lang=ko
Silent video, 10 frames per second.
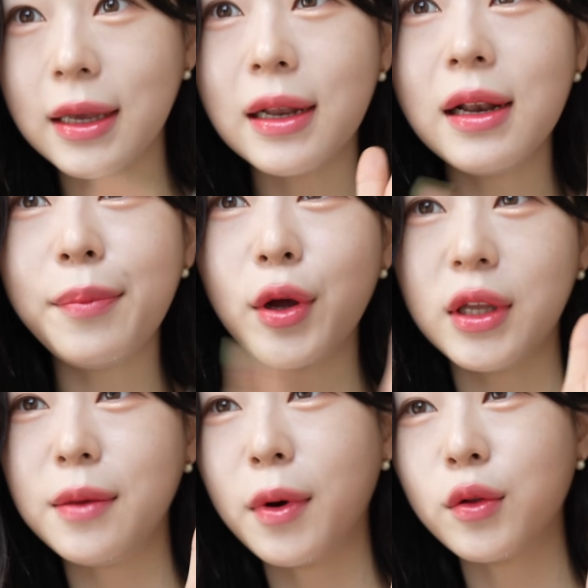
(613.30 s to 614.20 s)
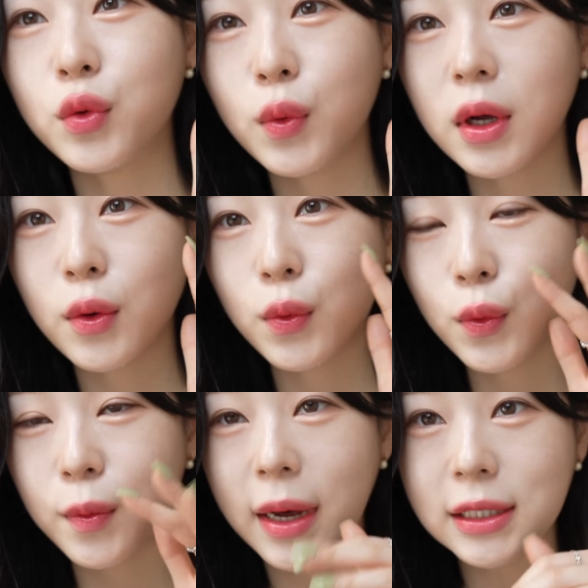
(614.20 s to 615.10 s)
일 번, 이 번
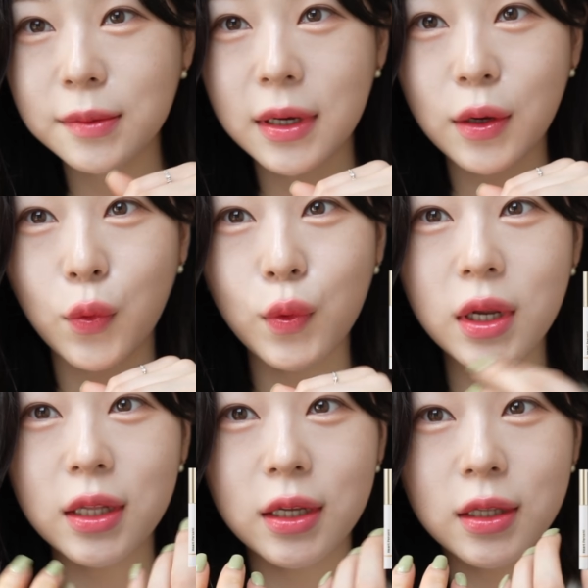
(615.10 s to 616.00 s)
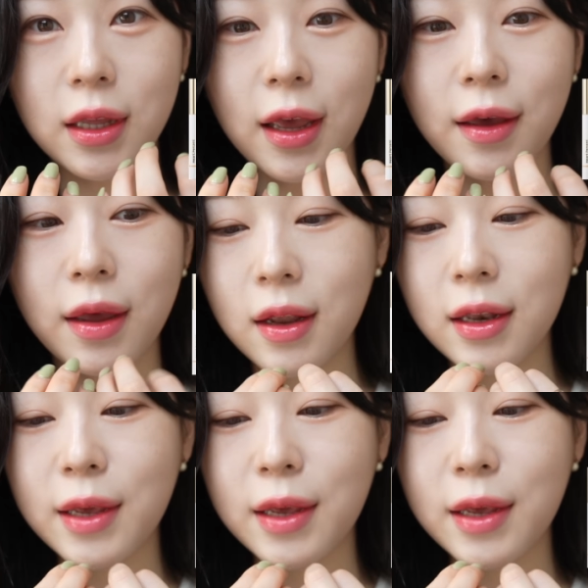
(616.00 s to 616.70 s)
똑같고 마지막에 올리는 게